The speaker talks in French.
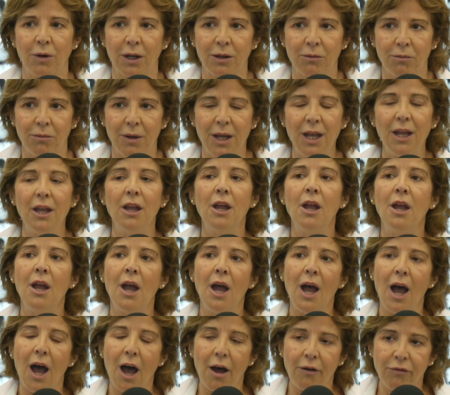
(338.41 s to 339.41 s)
mois de mai,
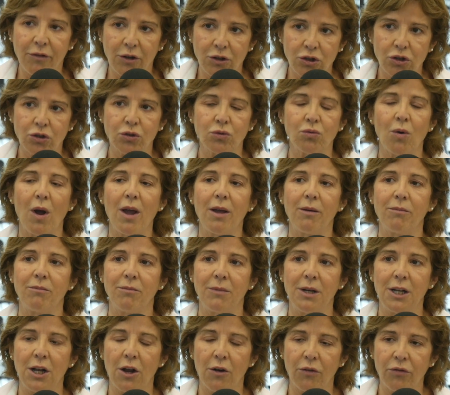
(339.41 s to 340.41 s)
avant juin
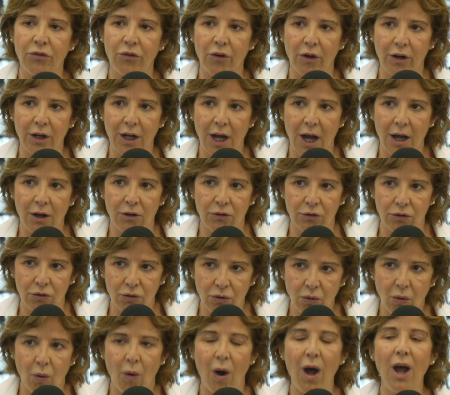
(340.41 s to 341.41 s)

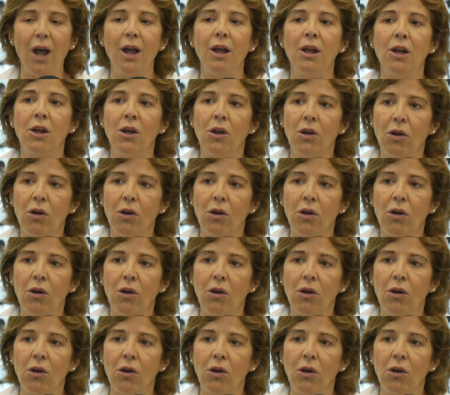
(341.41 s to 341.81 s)
1943,